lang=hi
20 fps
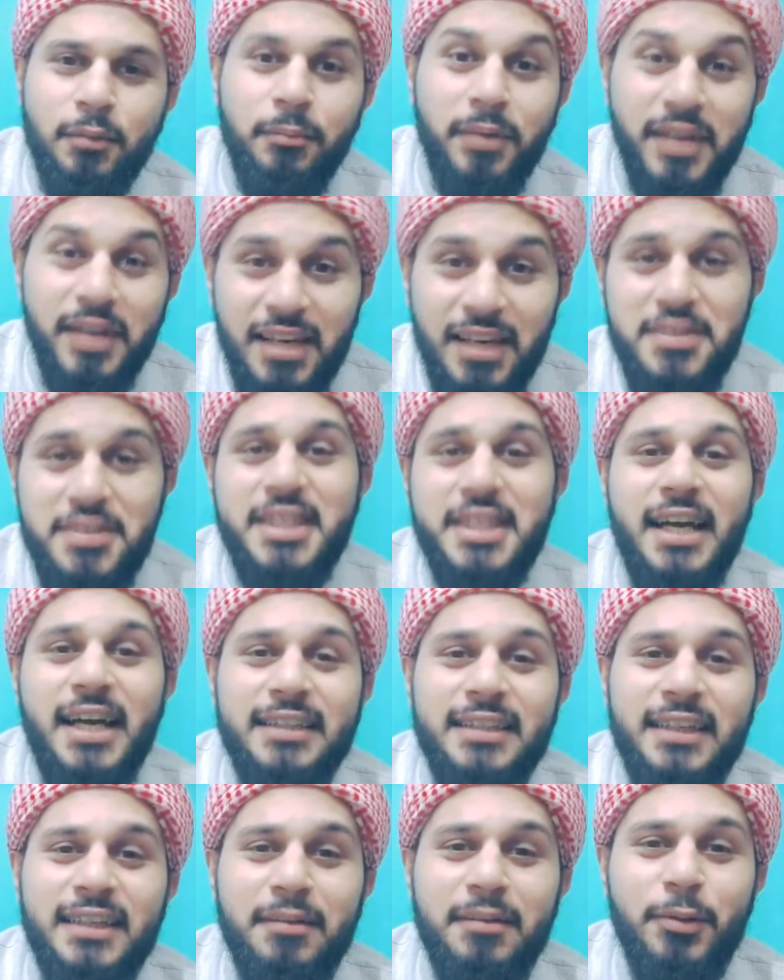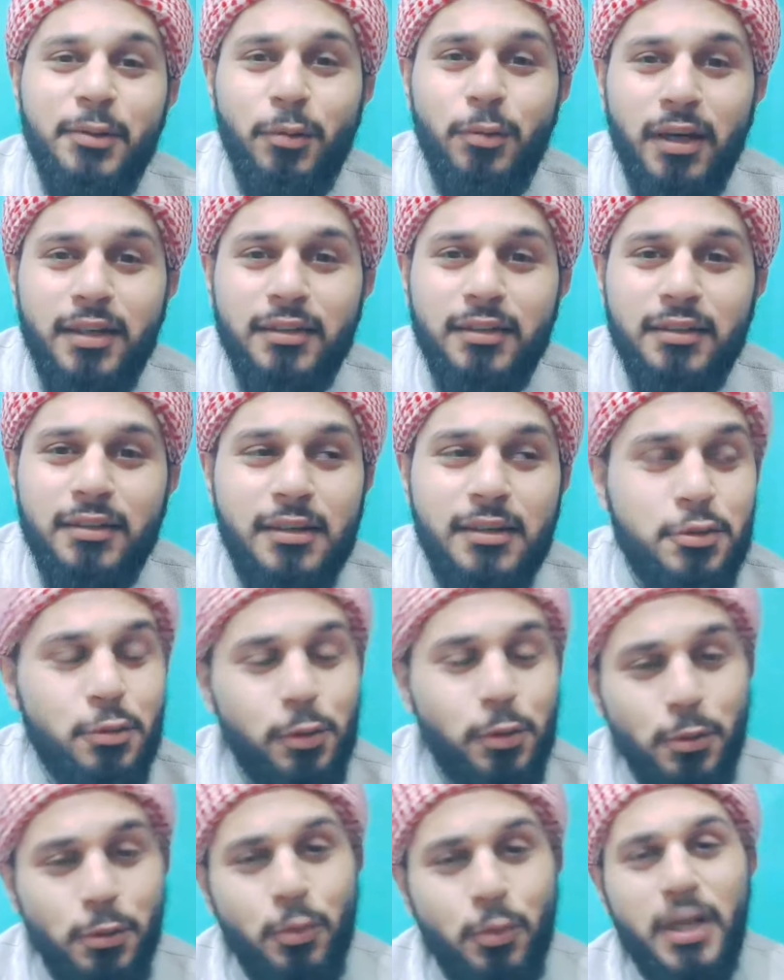बरेलवी सिखाते हैं कुरान
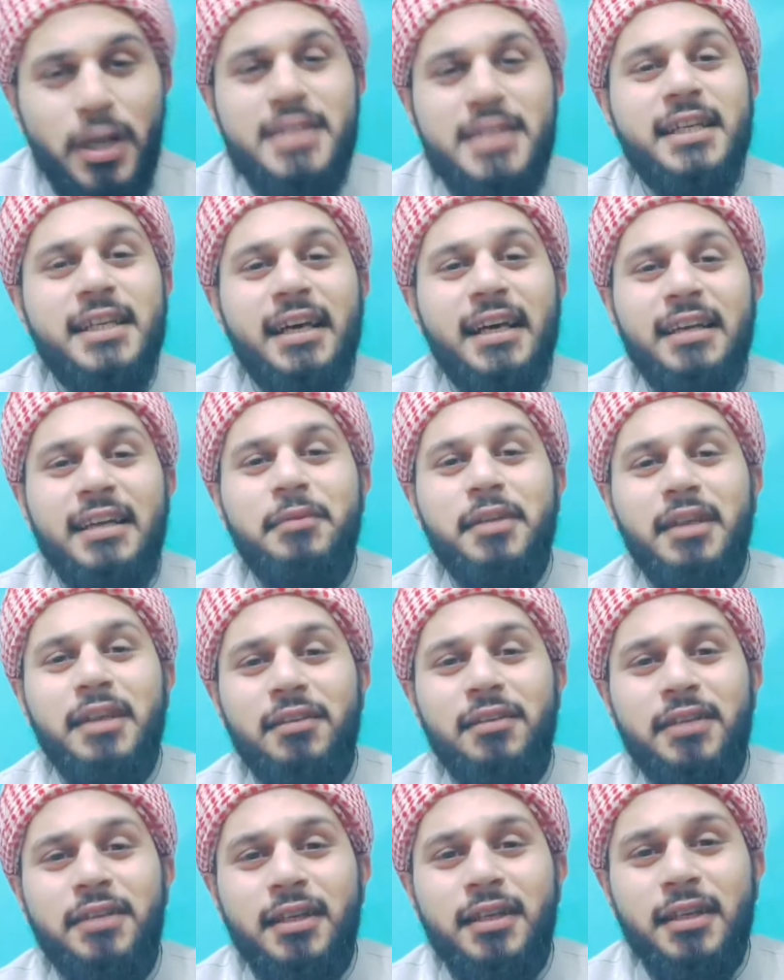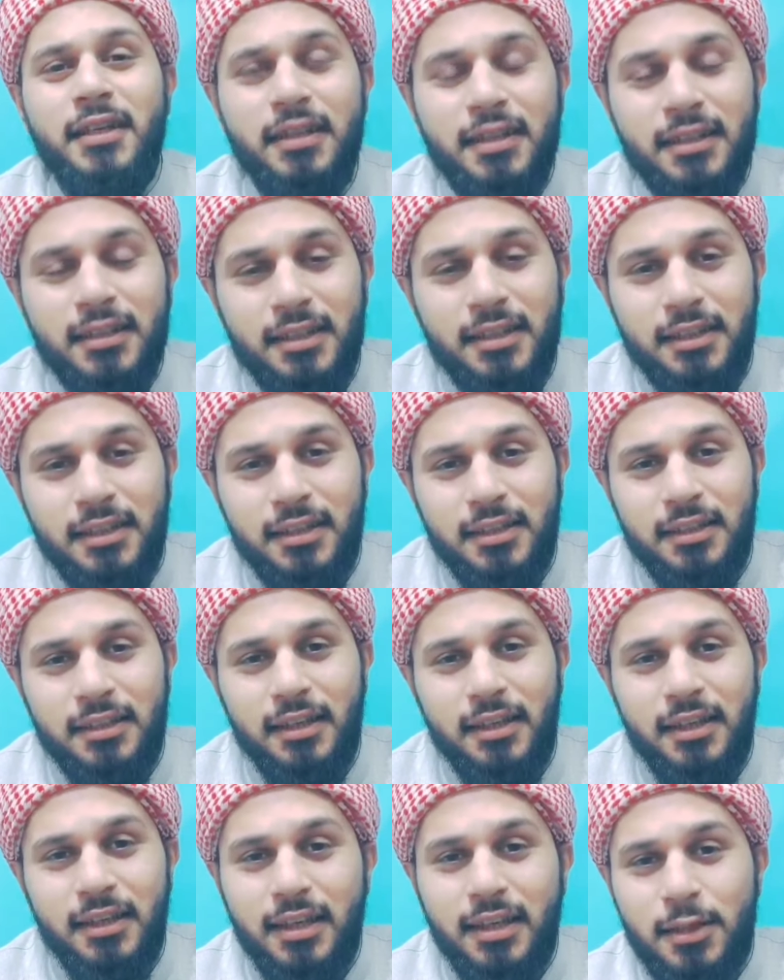रसूल को कुरान सिखा रहे हैं बरेलवी कि
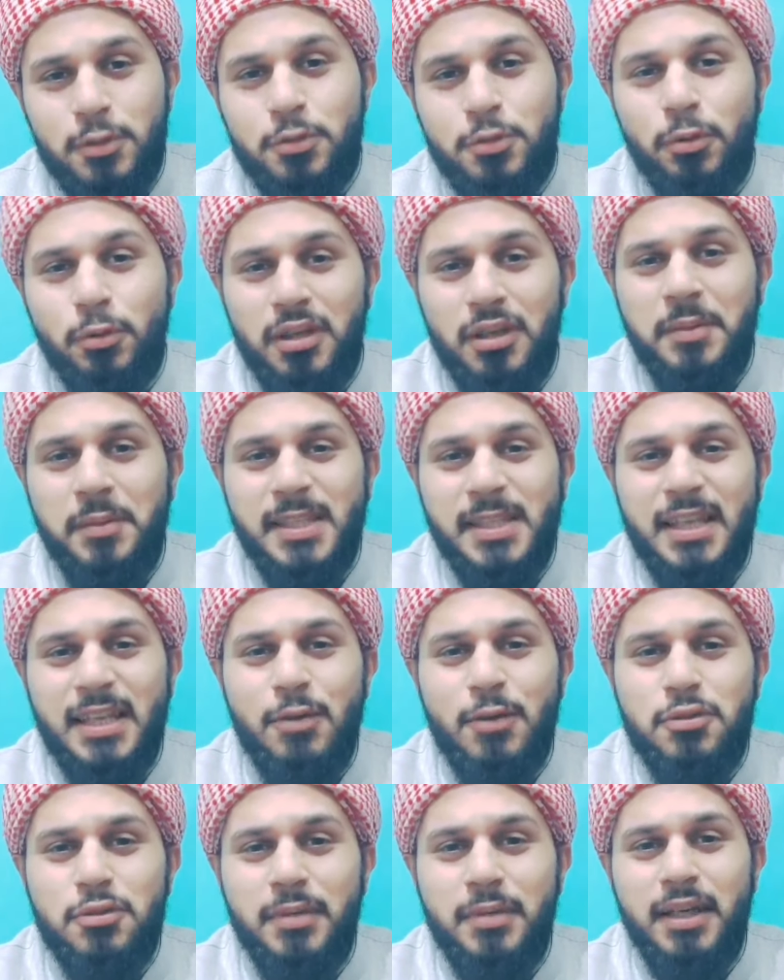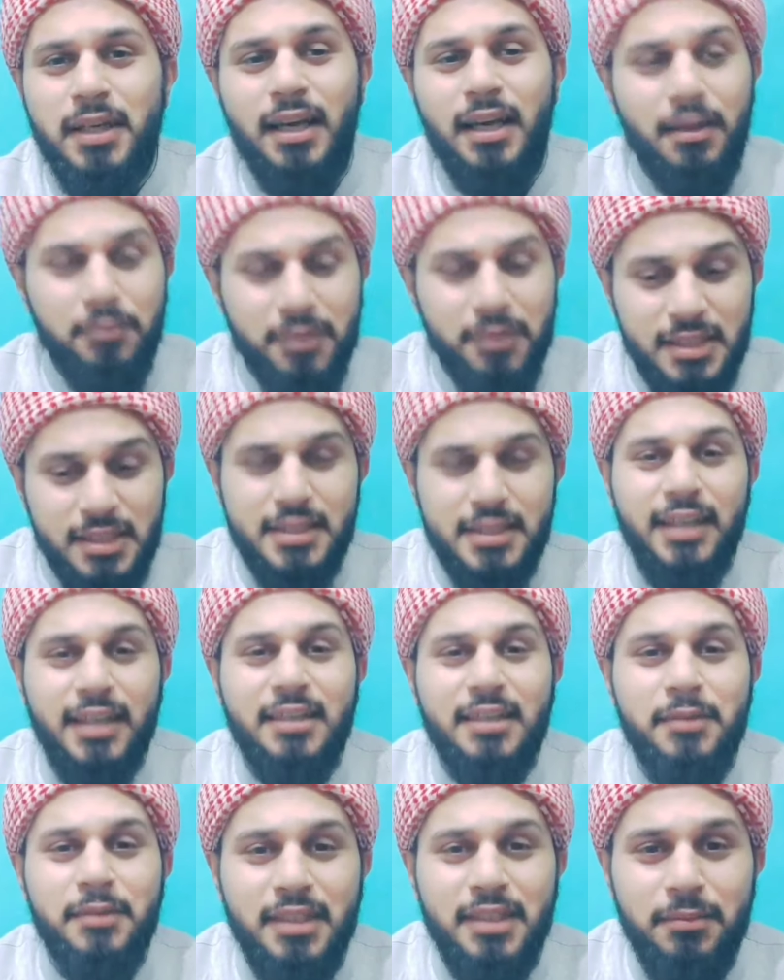अल्लाह के रसूल को नहीं पता था बिल्ला हमने इस आयत
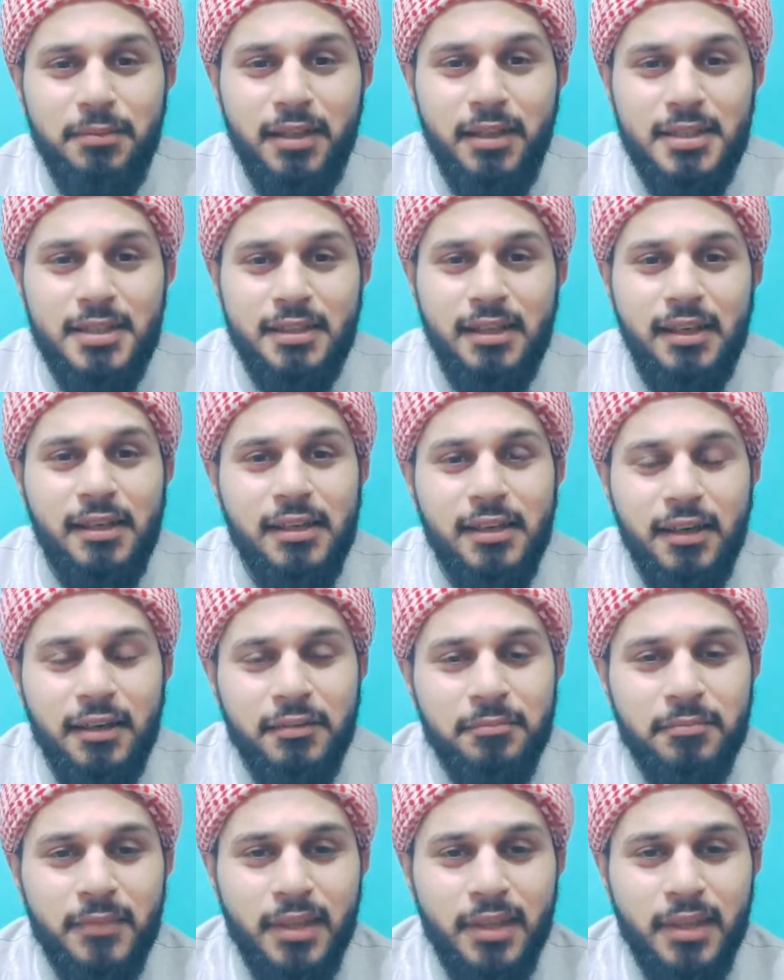का मतलब अखस कर लिया